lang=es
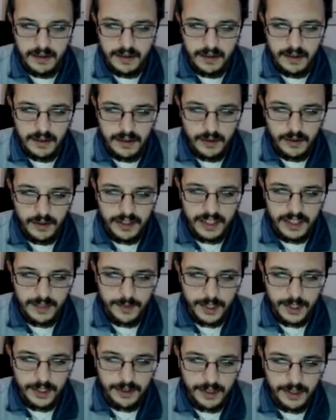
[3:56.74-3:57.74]
No está
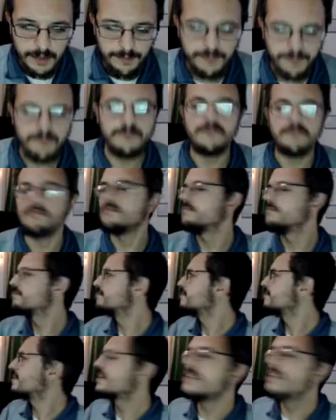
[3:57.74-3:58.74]
muerto quien...
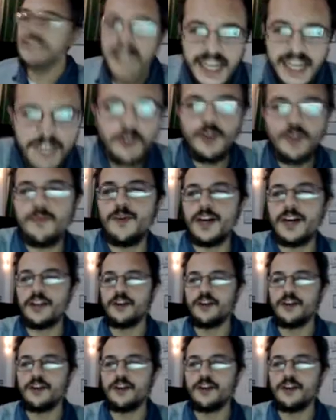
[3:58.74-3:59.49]
Sí que estoy muerto.